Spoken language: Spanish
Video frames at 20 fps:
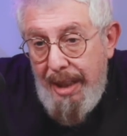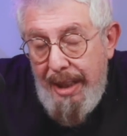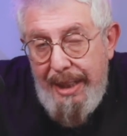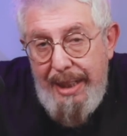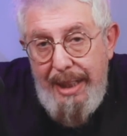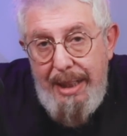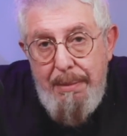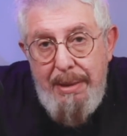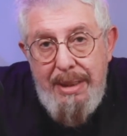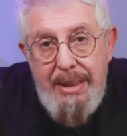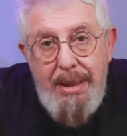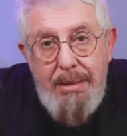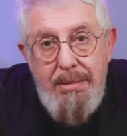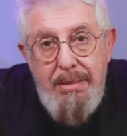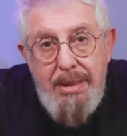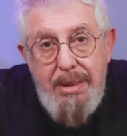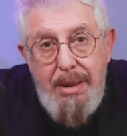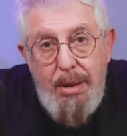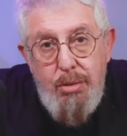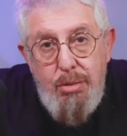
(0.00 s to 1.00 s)
que levantaron
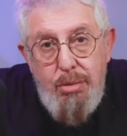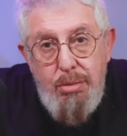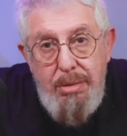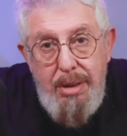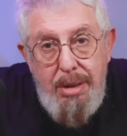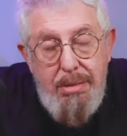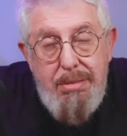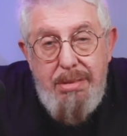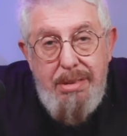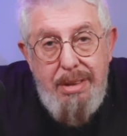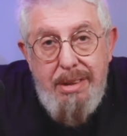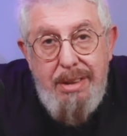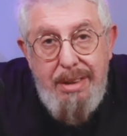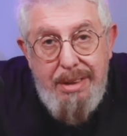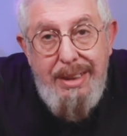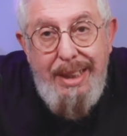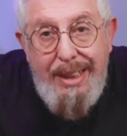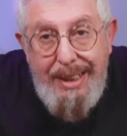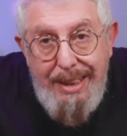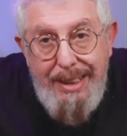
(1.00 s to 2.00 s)
Estados Unidos. Y
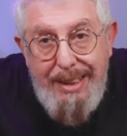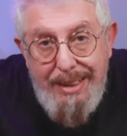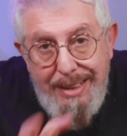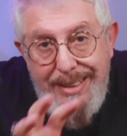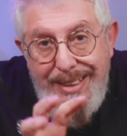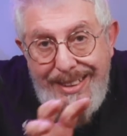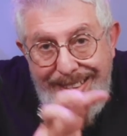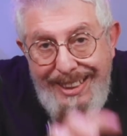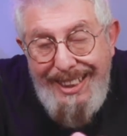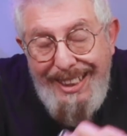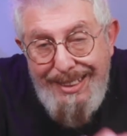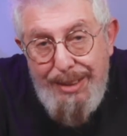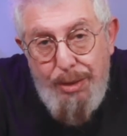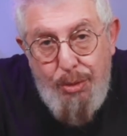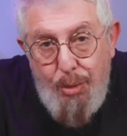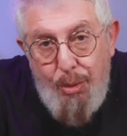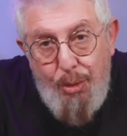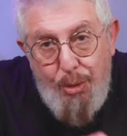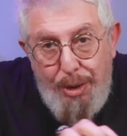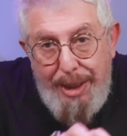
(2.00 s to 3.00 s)
este
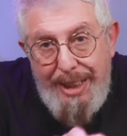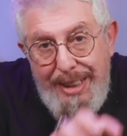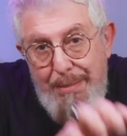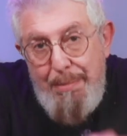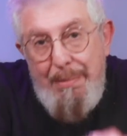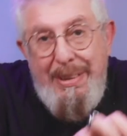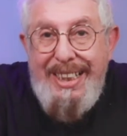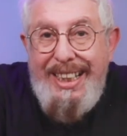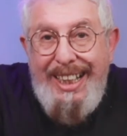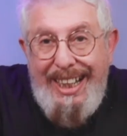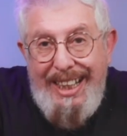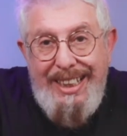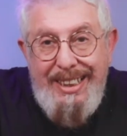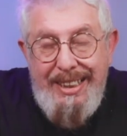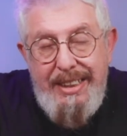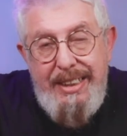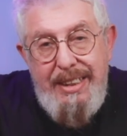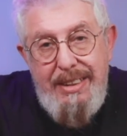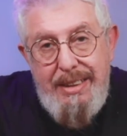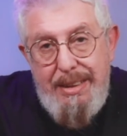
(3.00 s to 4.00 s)
nieto de
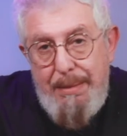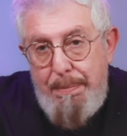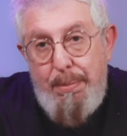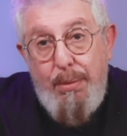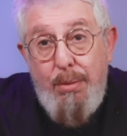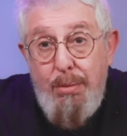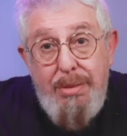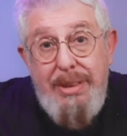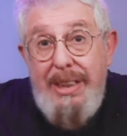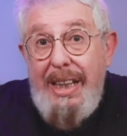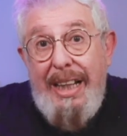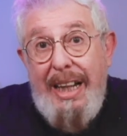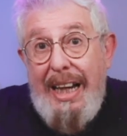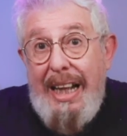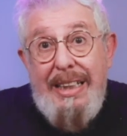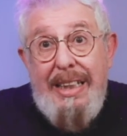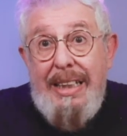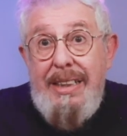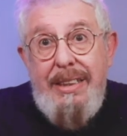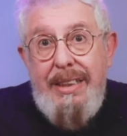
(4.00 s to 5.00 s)
inmigrantes, de pronto es el
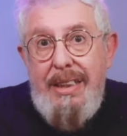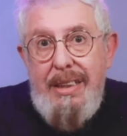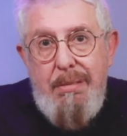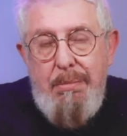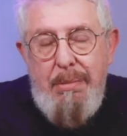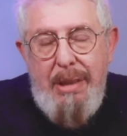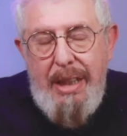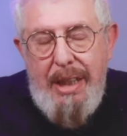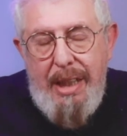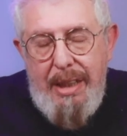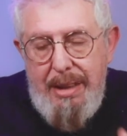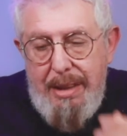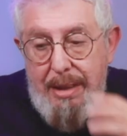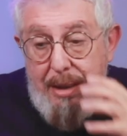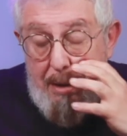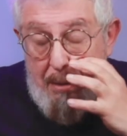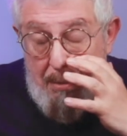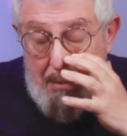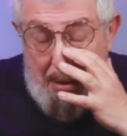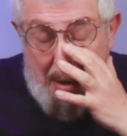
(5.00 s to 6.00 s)
gran antiinmigrante, ¿no?